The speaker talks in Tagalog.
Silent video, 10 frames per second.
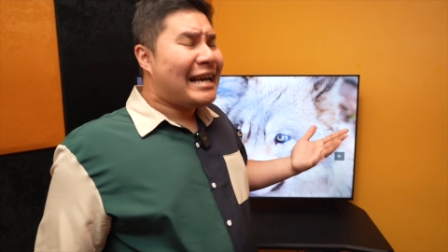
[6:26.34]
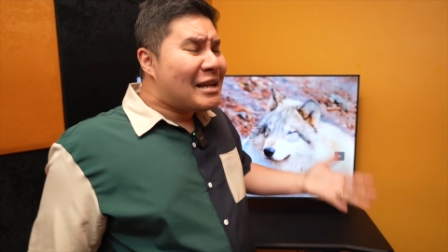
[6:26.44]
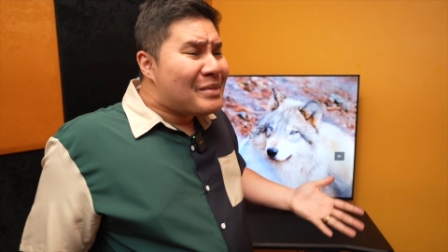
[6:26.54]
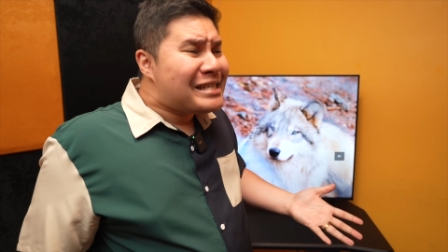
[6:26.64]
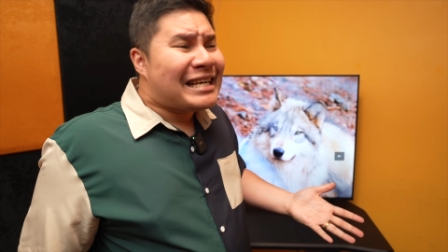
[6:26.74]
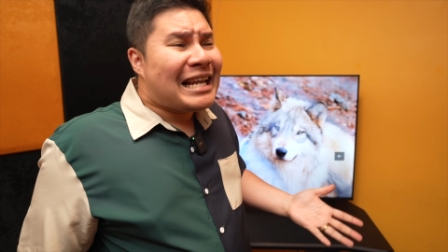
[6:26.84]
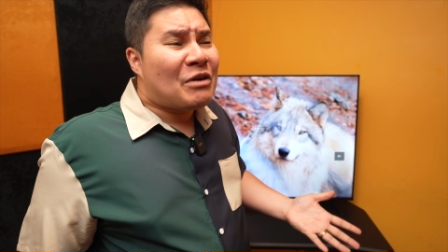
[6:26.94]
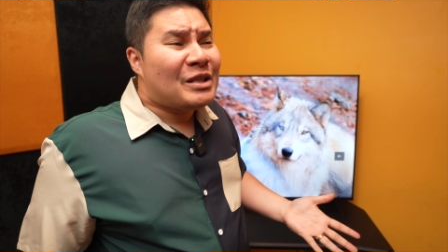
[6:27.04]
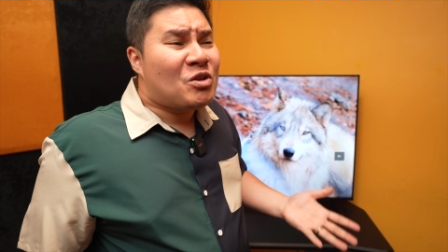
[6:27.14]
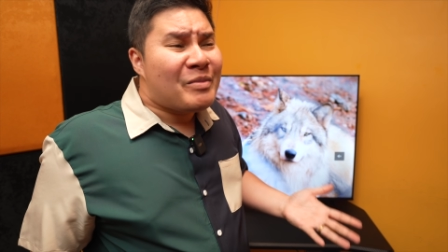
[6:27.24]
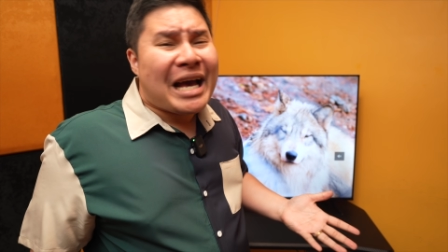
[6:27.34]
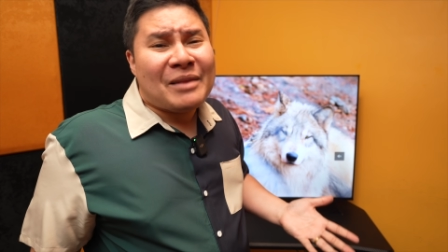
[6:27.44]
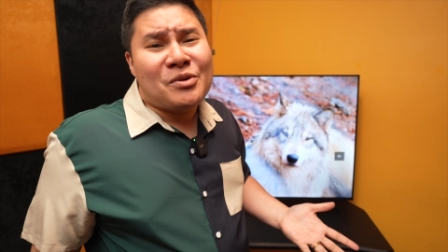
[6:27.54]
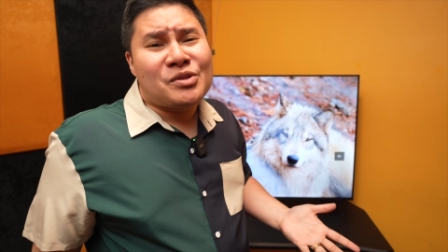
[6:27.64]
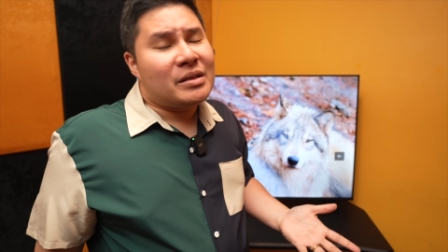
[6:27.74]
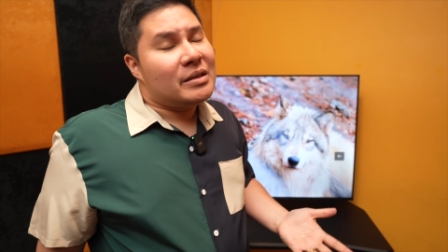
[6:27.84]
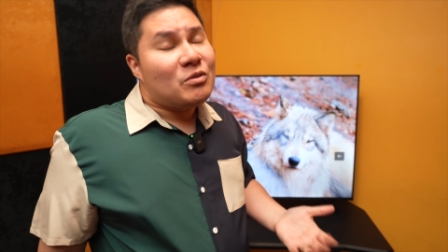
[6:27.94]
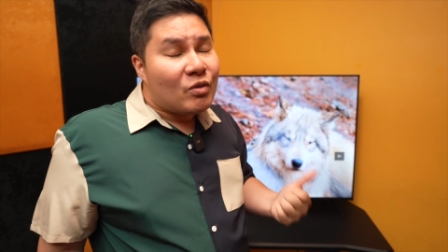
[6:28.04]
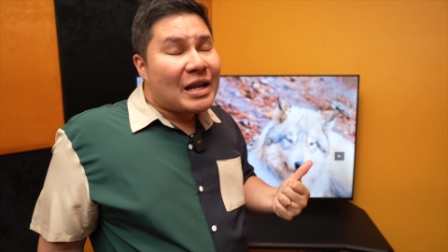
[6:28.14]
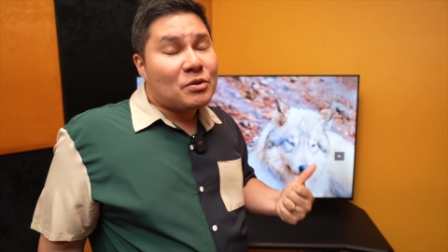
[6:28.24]
Kaya lang Beans, kailangan ko ng Dolby Atmos.
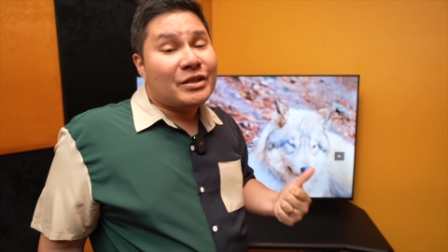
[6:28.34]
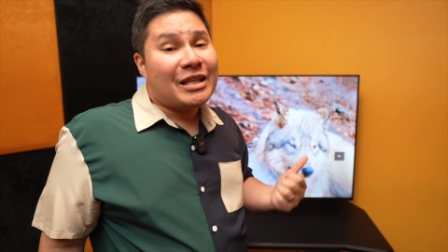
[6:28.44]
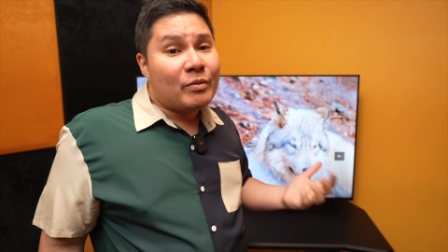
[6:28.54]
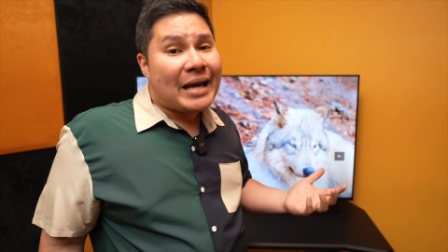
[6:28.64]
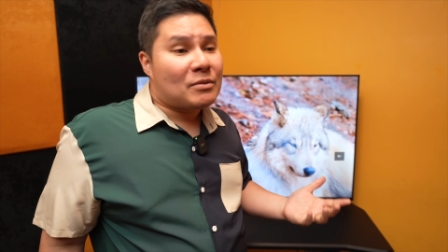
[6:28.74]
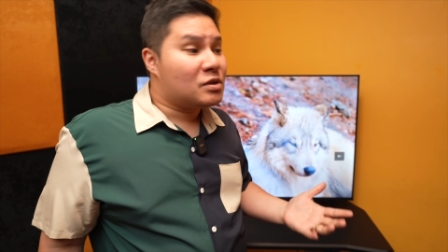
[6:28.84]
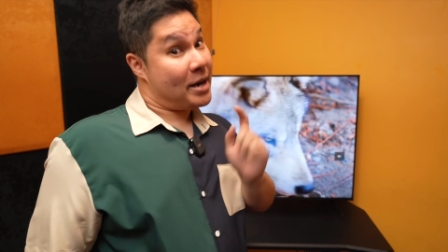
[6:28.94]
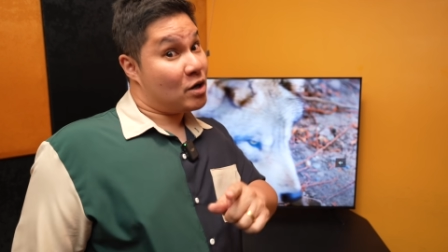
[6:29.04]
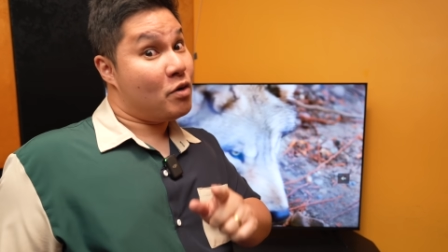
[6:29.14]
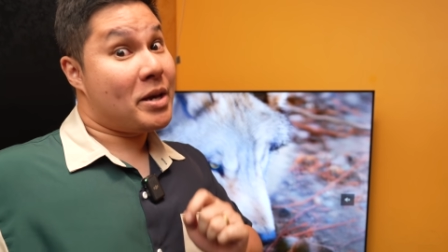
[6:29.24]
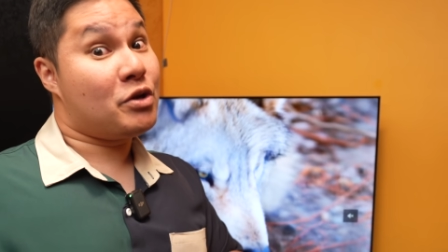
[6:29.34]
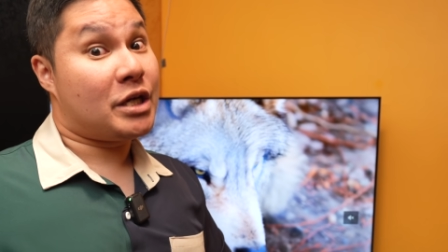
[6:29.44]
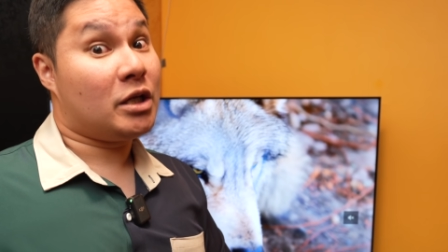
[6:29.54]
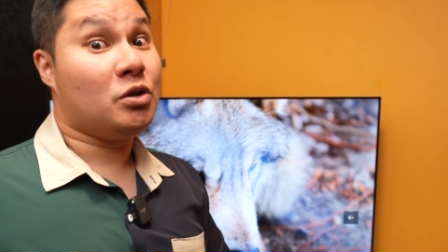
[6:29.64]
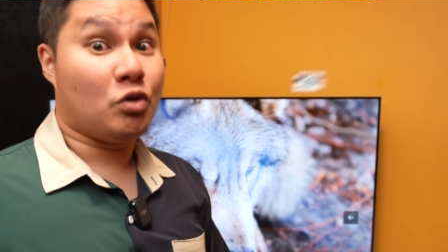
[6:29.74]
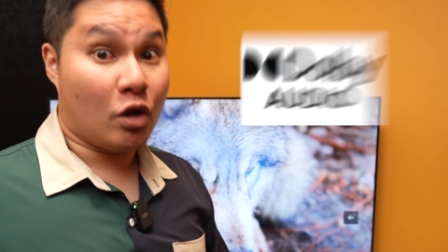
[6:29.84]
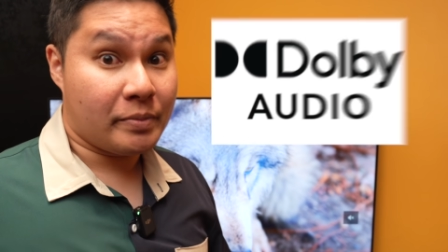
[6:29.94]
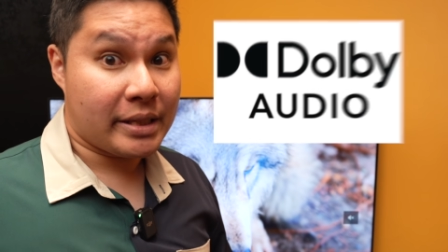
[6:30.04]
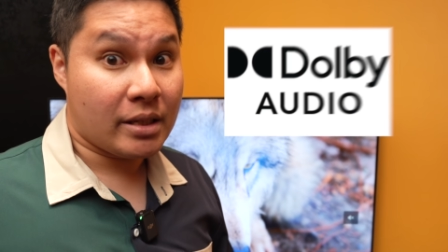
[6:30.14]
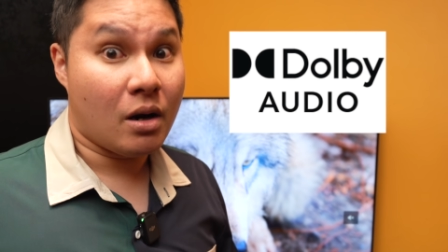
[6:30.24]
Wala po siyang Dolby Atmos. Pero meron siyang Dolby